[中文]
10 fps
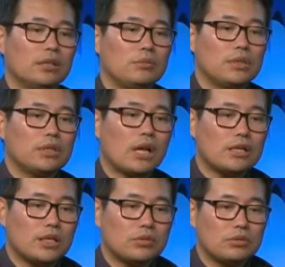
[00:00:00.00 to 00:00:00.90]
那么当
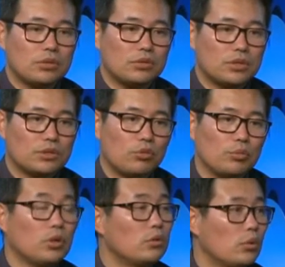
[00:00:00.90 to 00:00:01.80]
然就说，其实我
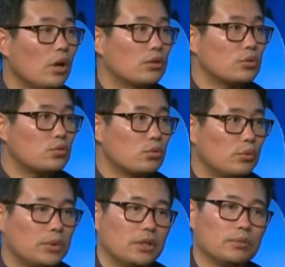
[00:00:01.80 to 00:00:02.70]
们有很多好的作
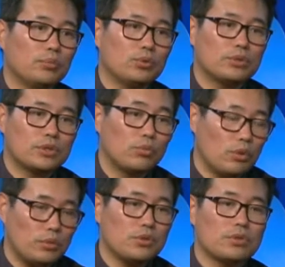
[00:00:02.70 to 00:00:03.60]
品，不止我
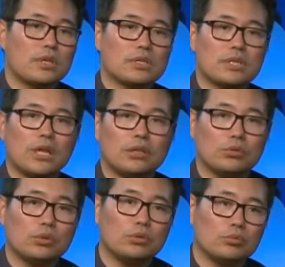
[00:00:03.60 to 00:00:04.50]
们学校，其他很
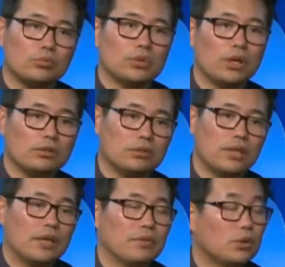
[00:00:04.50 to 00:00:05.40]
多的舞蹈
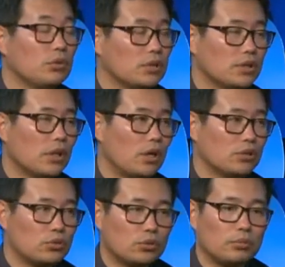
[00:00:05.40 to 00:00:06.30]
单位都有一些好
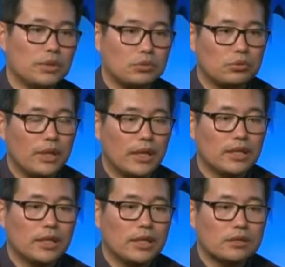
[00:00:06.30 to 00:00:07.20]
的作品出来。
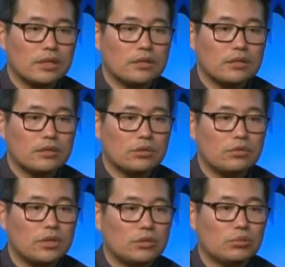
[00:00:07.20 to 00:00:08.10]
但是作
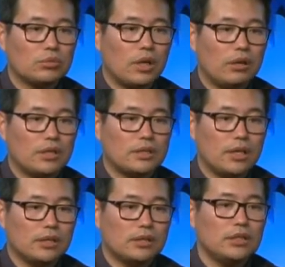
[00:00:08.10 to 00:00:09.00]
为一支舞蹈来
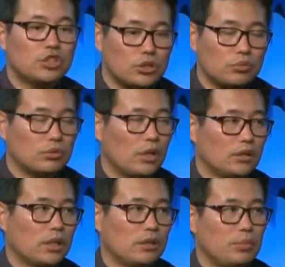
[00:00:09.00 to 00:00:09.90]
讲，一支舞蹈
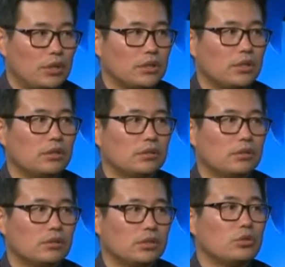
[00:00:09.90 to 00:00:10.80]
它的表现力
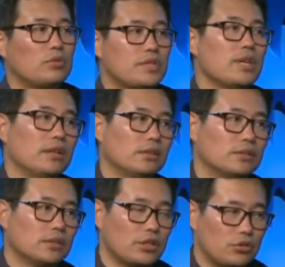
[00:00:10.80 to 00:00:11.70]
是有限的，
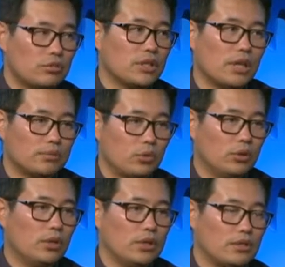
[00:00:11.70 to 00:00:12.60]
它只有这样
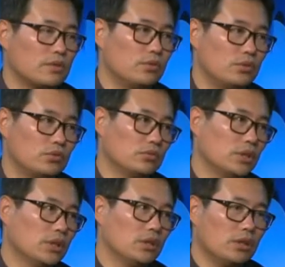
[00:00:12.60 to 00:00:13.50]
短短的四分钟，
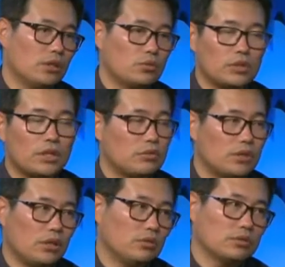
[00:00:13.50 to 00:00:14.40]
啊，最长最
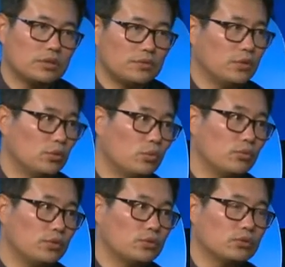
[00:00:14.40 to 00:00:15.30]
长四分多五
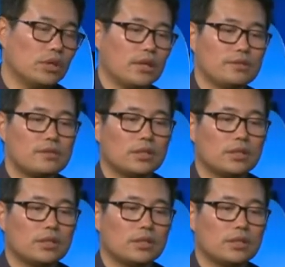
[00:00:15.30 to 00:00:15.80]
分钟的样子，